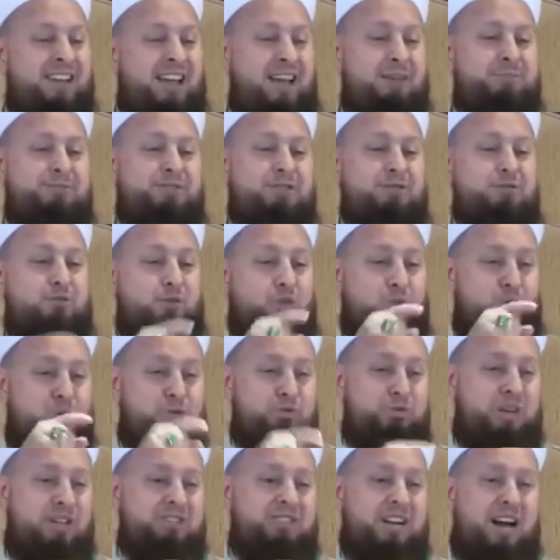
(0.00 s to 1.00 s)
hepsi
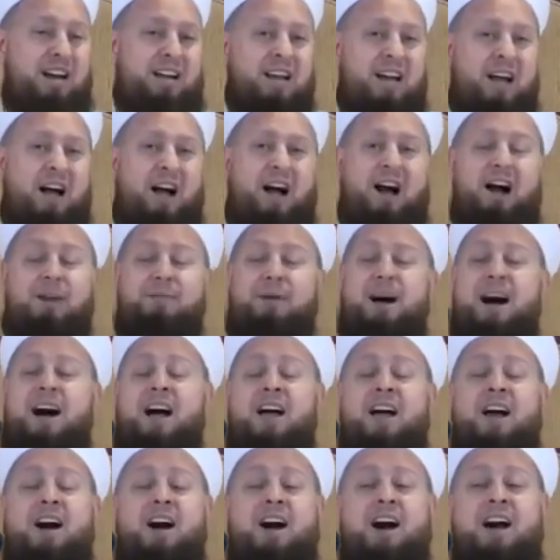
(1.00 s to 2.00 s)
konuşacak
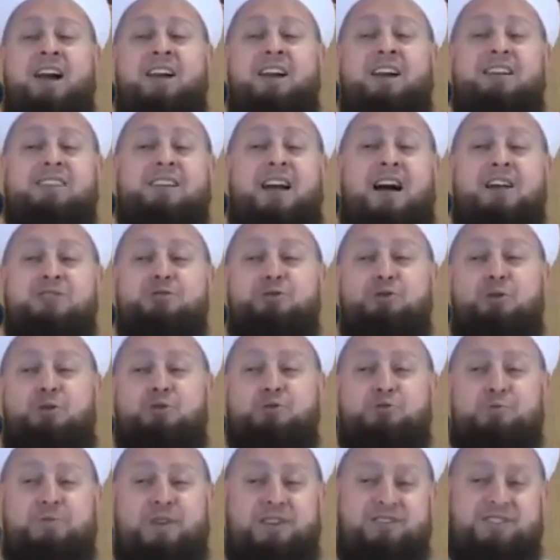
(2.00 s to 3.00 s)
ama harkat ağacı
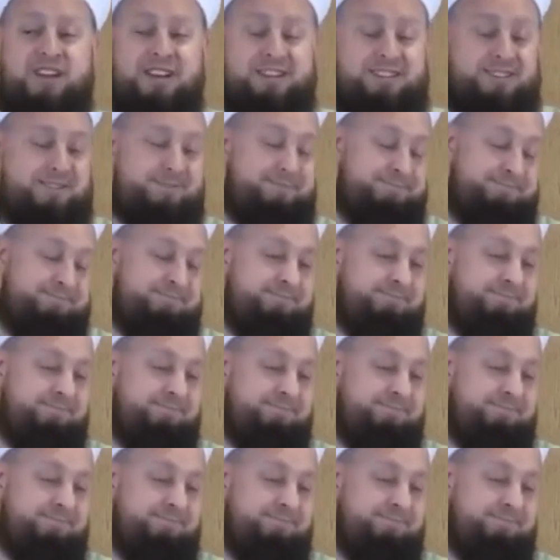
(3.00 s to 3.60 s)
konuşmayacak.